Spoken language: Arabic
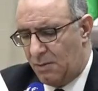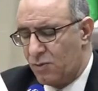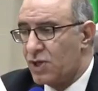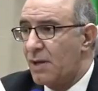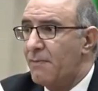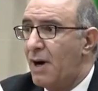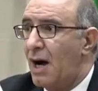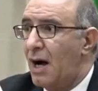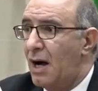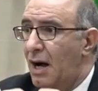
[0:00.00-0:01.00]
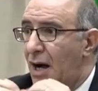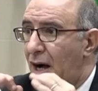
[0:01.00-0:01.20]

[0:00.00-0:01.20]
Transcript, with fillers: منصبة